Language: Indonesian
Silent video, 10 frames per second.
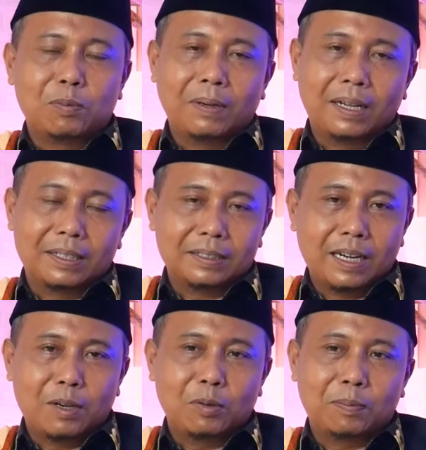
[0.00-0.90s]
lupa,
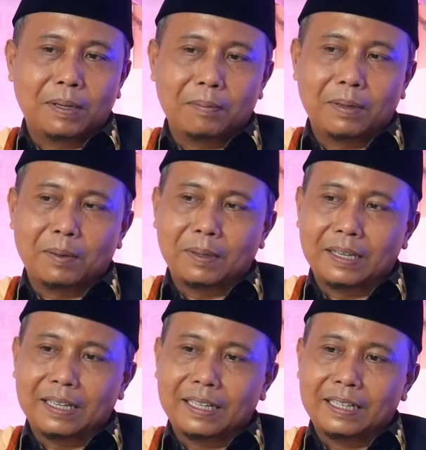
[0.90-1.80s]
selalu lupa bahwa
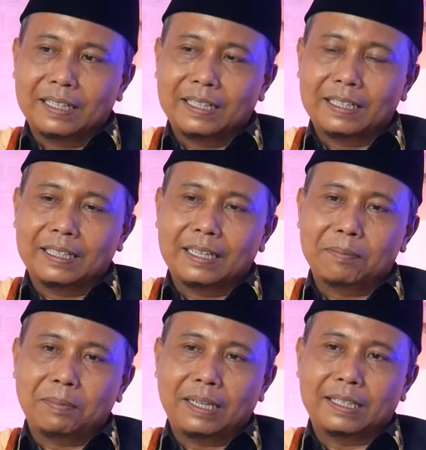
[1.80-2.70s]
uh,
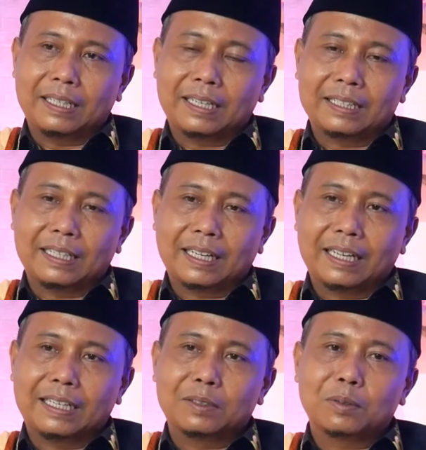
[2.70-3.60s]
apa yang
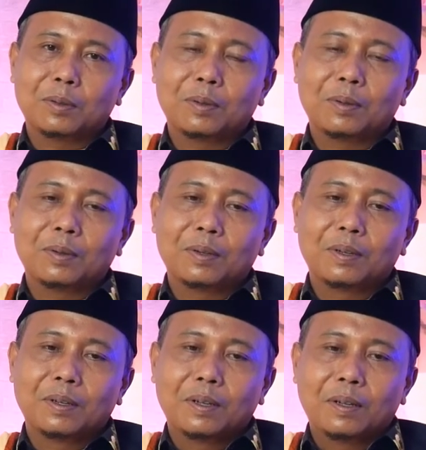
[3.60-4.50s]
dikatakan itu
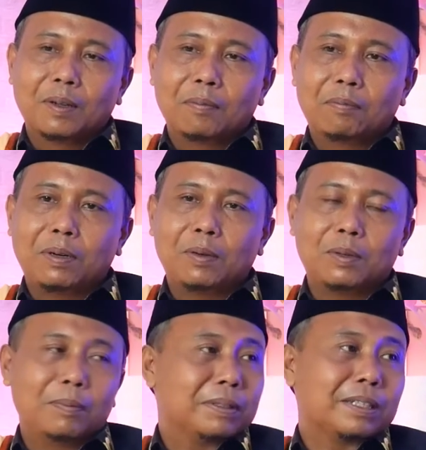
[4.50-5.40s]

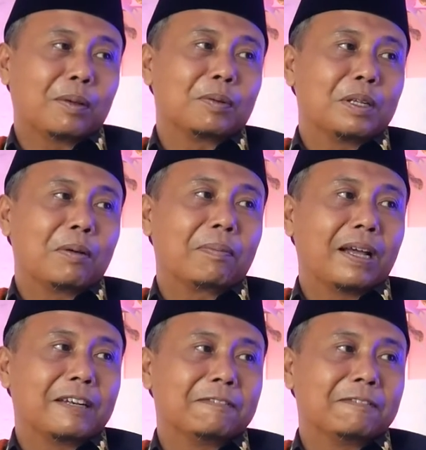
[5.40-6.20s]
perlu dipertanggungjawabkan.